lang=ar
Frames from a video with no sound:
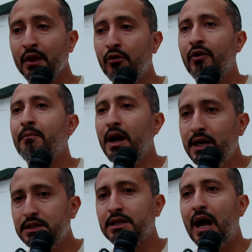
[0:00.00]
وفما
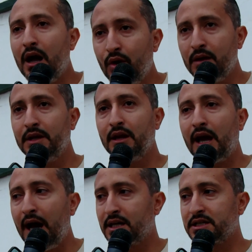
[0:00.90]
عده عوامل
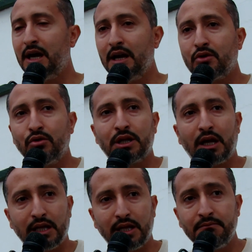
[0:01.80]
خارجه على كره
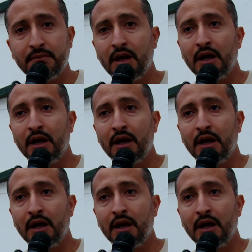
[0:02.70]
القدم